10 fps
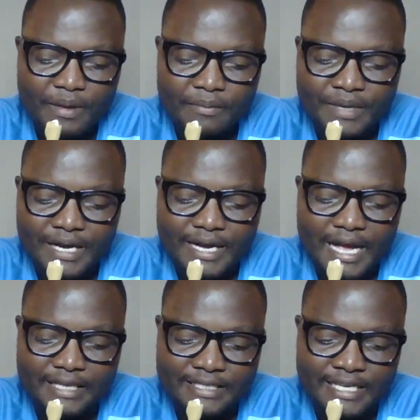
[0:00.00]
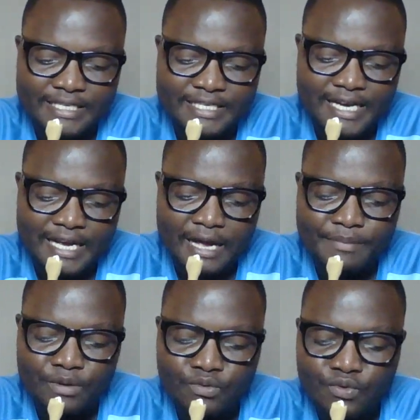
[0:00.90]
Bianca, c'est-à-dire la
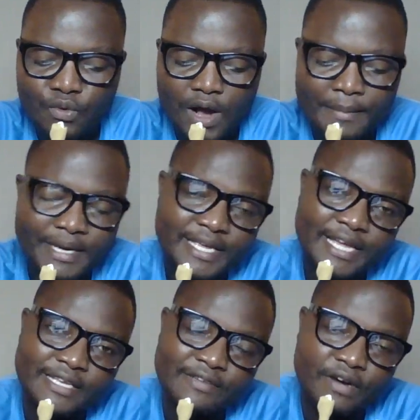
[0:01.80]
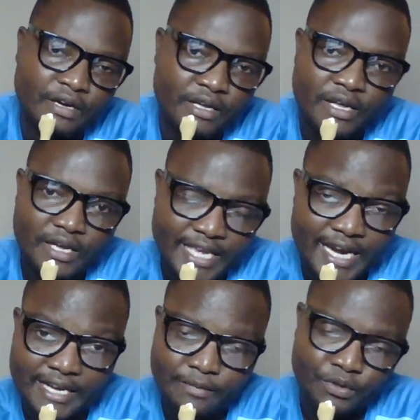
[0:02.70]
Camerouno-américaine qui va qui
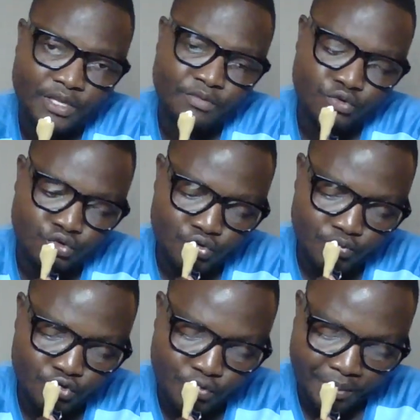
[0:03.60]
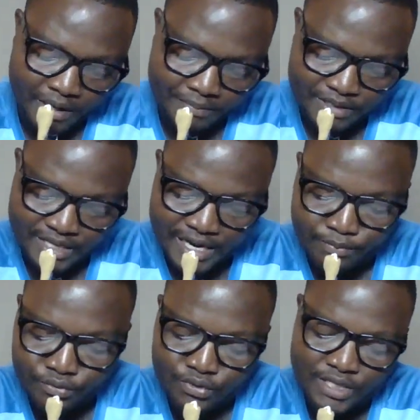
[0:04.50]
allait remporter bien sûr ce, prix parce qu'elle a
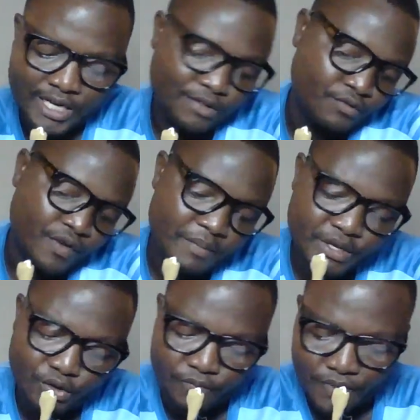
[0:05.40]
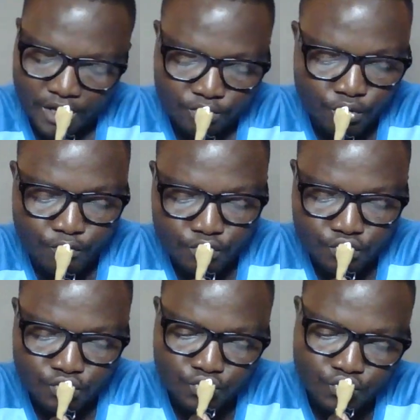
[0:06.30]
plus de 180 millions de vues
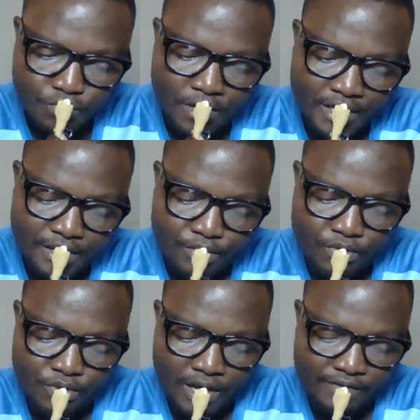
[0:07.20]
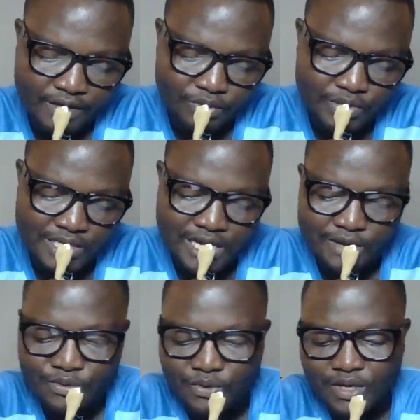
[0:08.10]
sur YouTube hein, et que avec Rosine
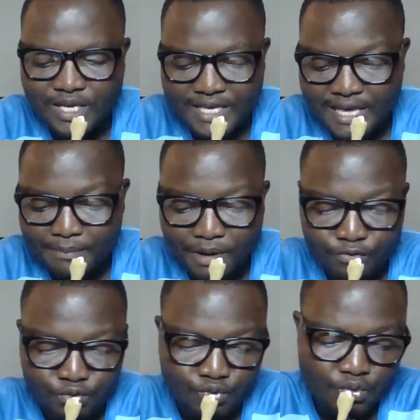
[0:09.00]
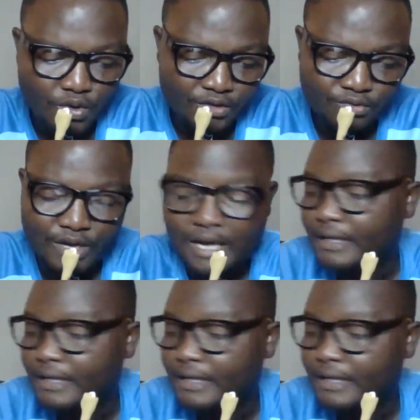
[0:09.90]
Layo, il n'y a pas photo en tout cas.